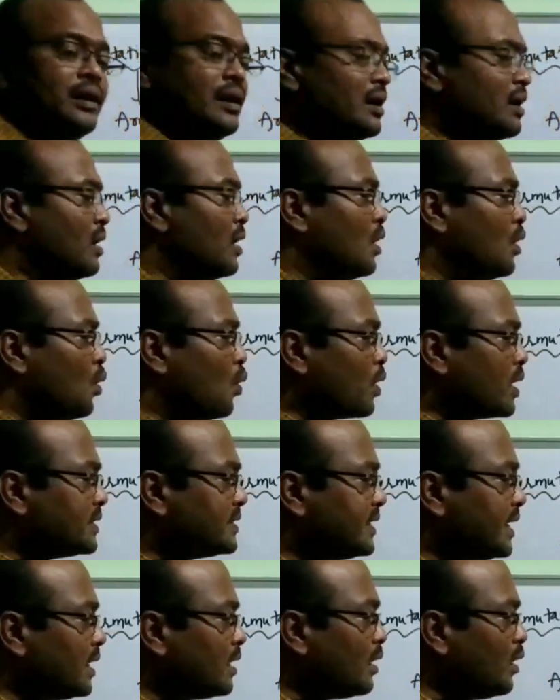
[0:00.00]
ఒక
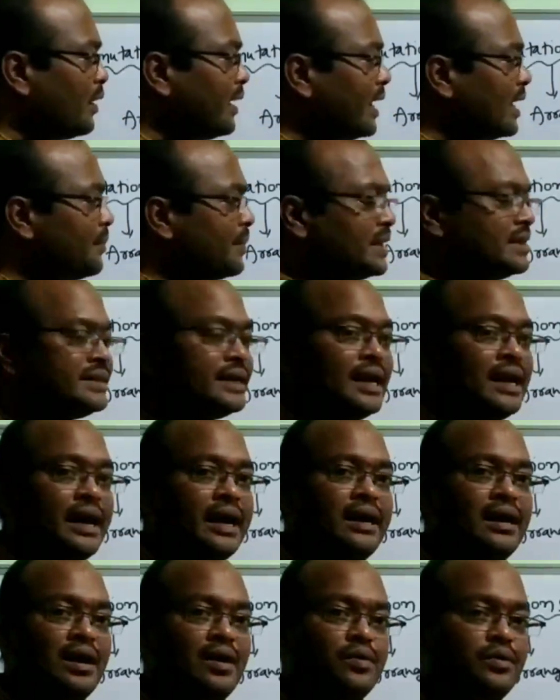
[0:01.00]
సెట్లో ఎలిమెంట్స్ ఎలా అయినా
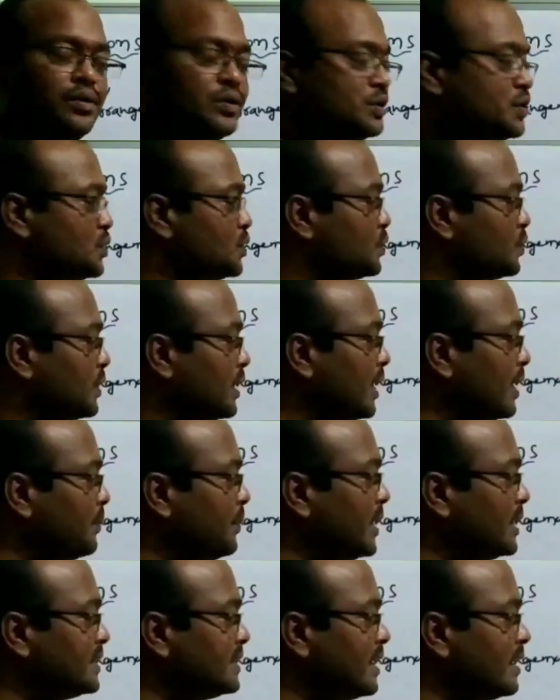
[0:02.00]
ఉండొచ్చు ఏబీసీ
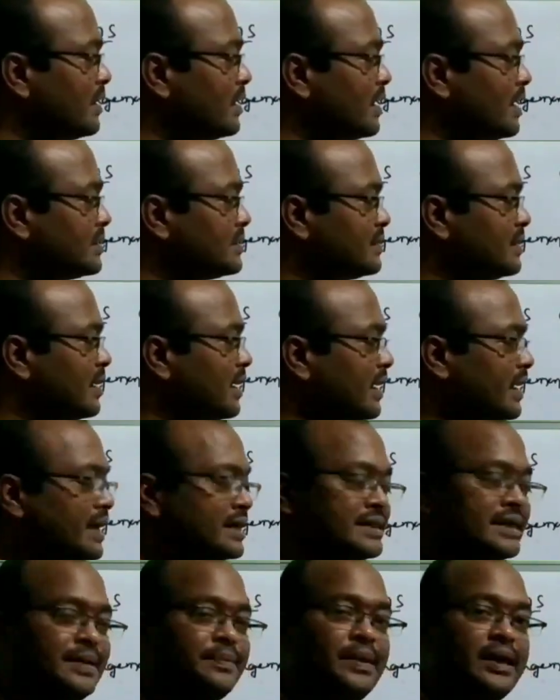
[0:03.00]
అని రాసినా ఏసీబీ
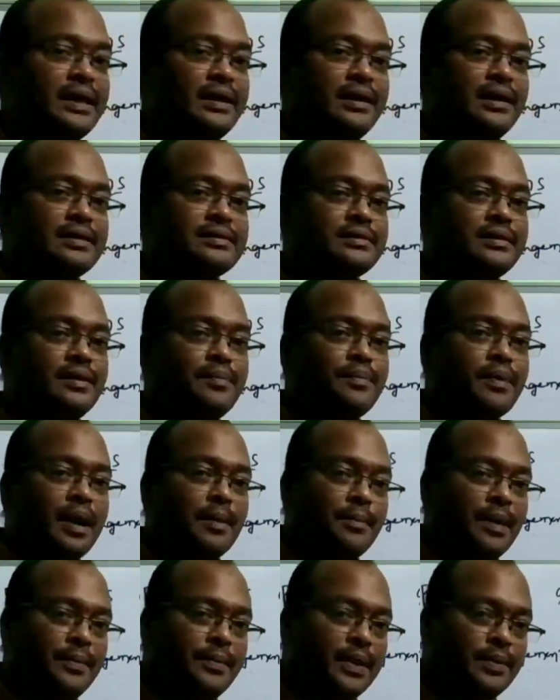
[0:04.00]
అని రాసినా ప్రాబ్లం
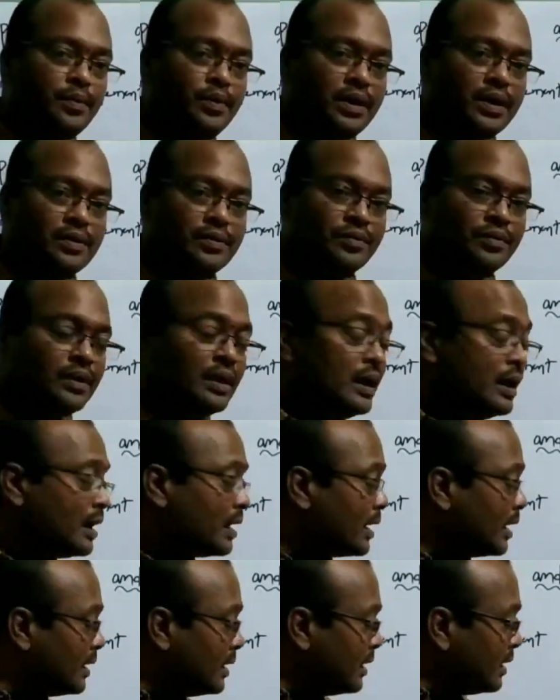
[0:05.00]
ఏమి ఉండదు కానీ
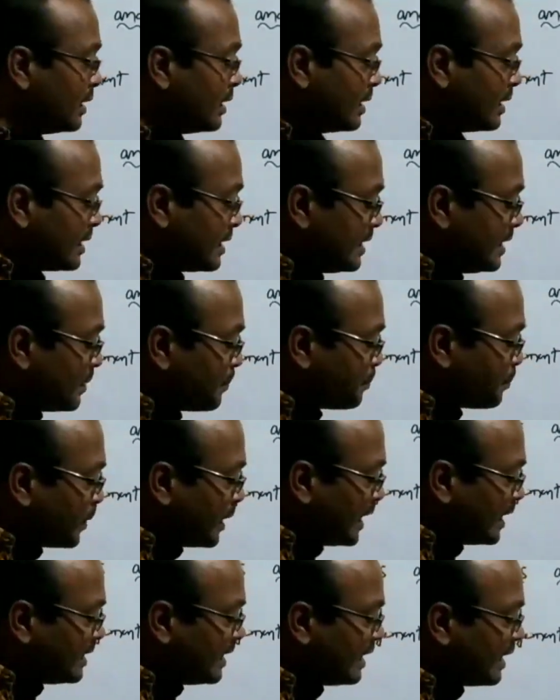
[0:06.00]
ఎప్పుడైతే
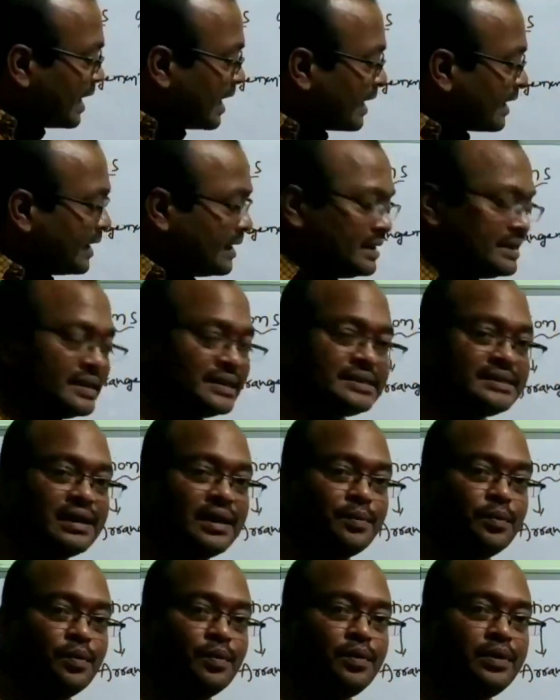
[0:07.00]
అరేంజ్ చేస్తామో
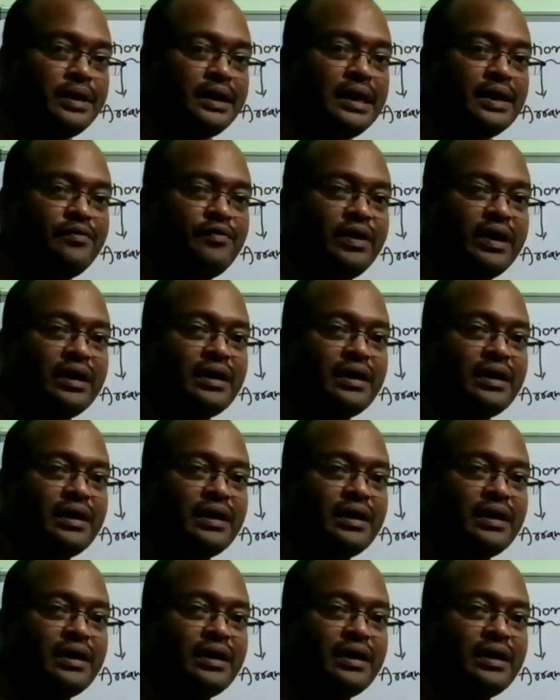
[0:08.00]
డెఫినెట్గా